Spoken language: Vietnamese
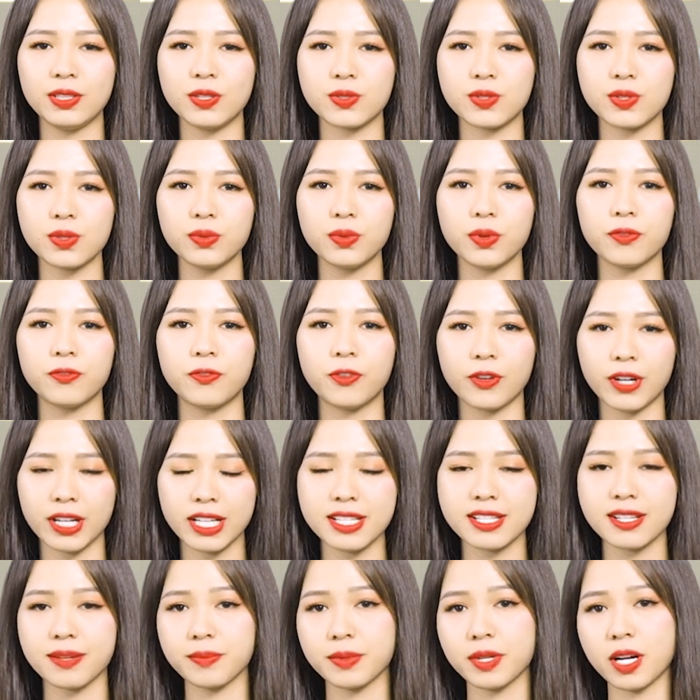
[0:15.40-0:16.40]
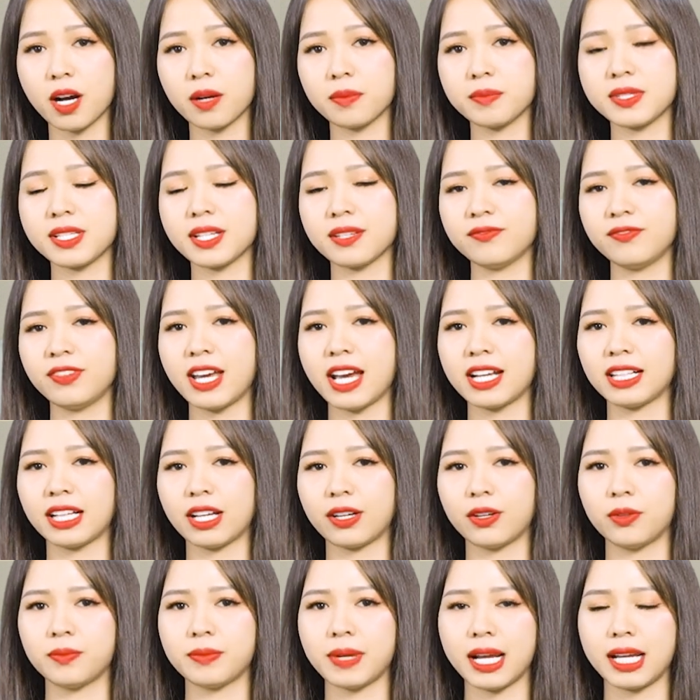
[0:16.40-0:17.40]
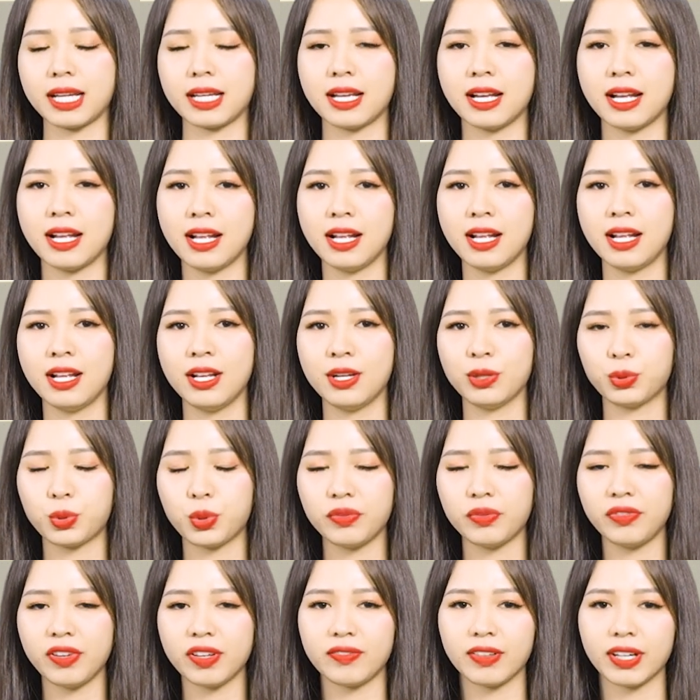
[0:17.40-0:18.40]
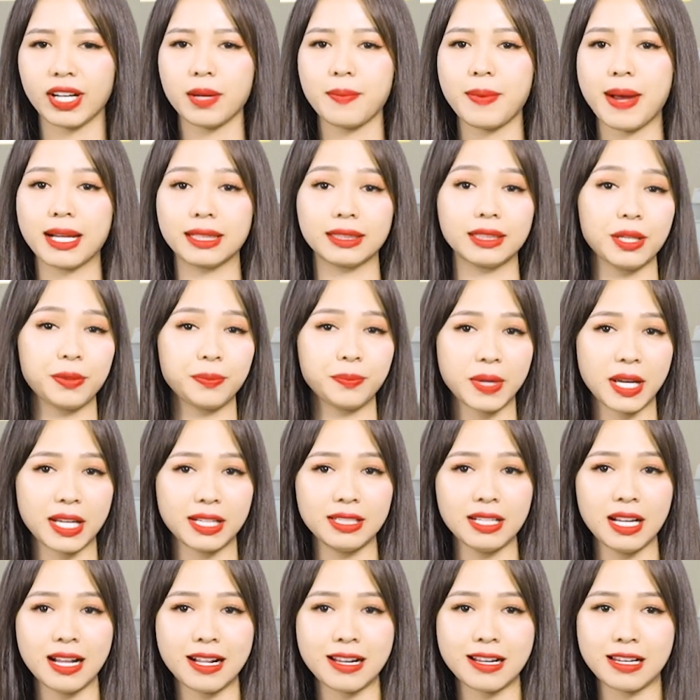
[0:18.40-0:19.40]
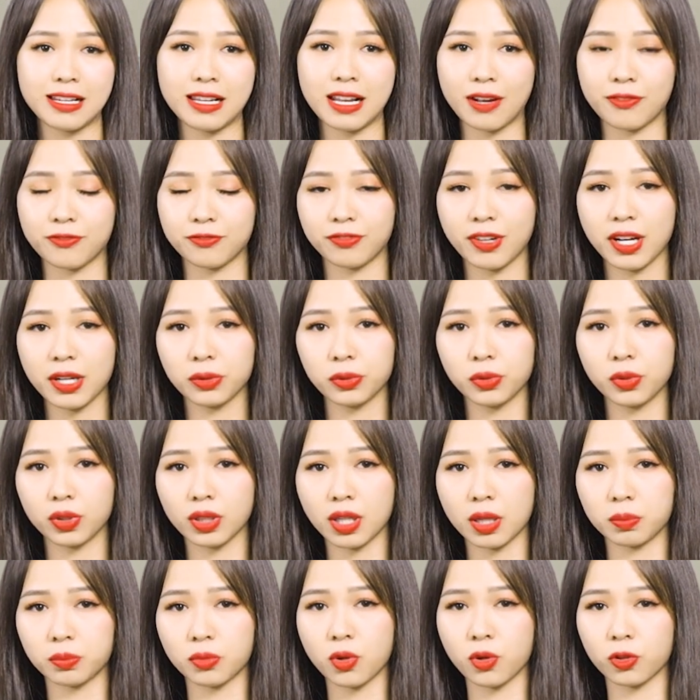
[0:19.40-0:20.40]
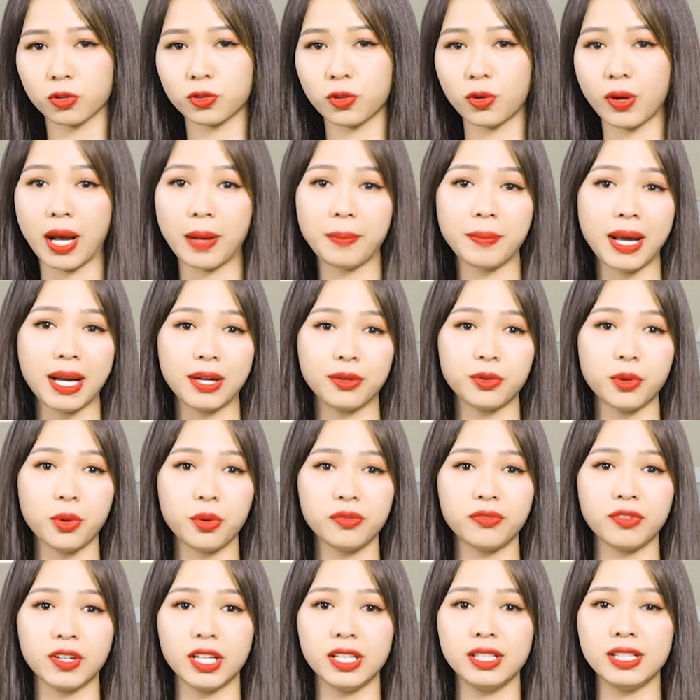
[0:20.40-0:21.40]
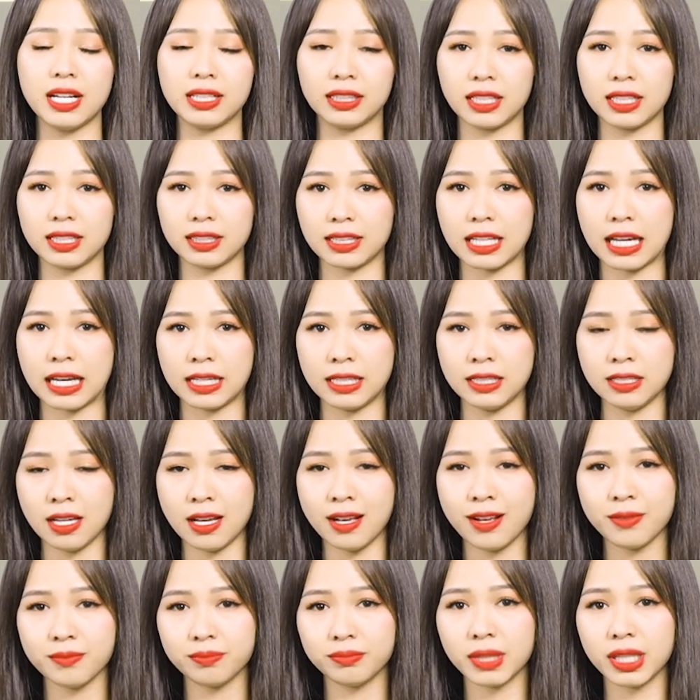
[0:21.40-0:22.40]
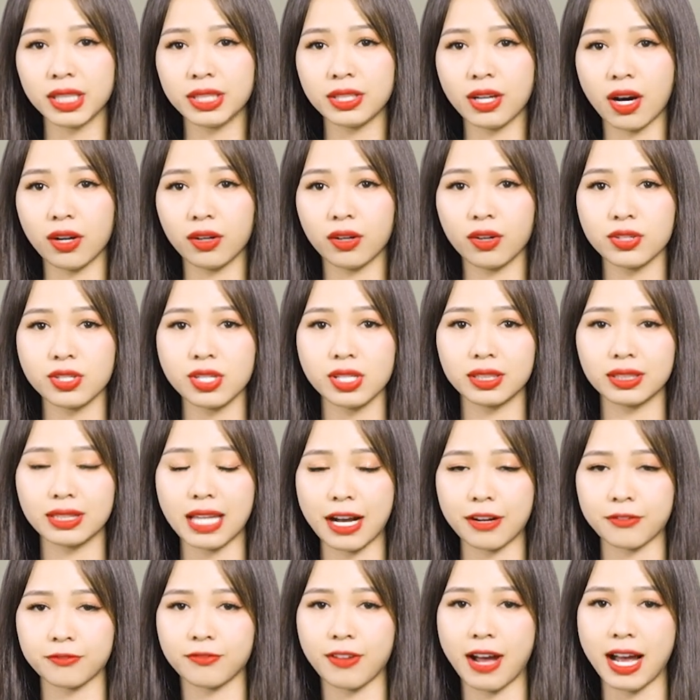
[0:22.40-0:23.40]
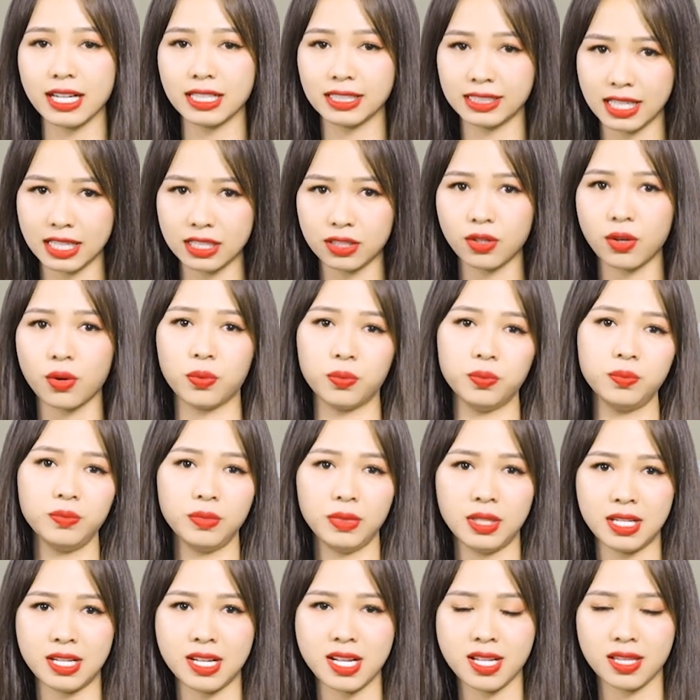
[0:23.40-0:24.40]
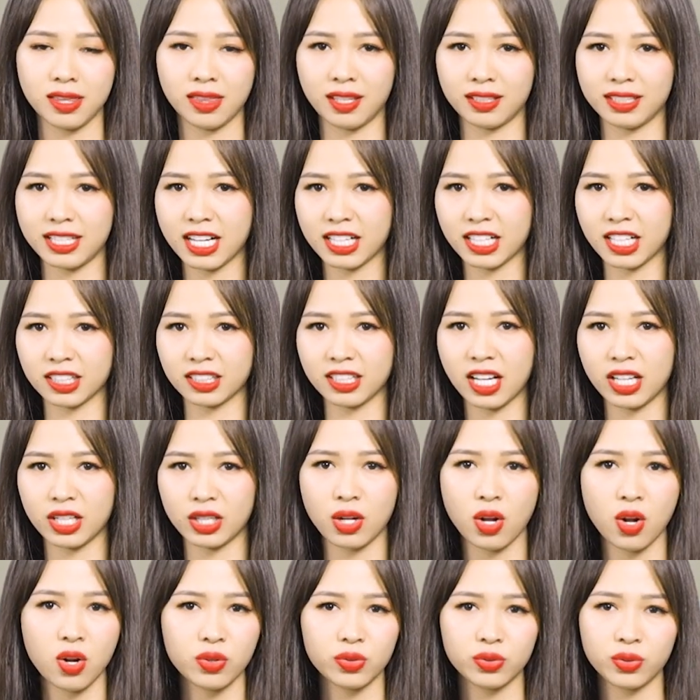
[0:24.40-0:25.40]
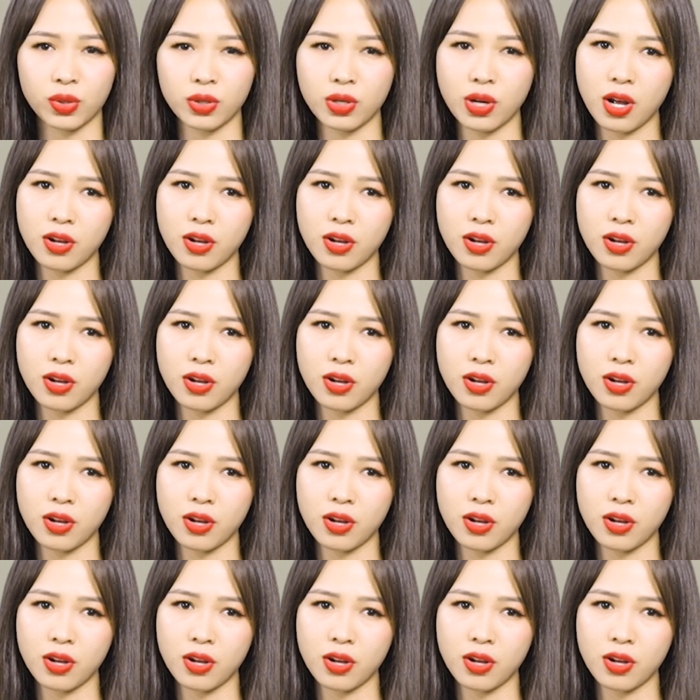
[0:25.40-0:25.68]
kênh YouTube của Forex chấm com chấm vn ngày hôm nay. Quý vị và các bạn thân mến, lạm phát luôn là một nỗi ám ảnh đối với nền kinh tế bởi nó có sức tàn phá kinh khủng. Thời gian gần đây, nỗi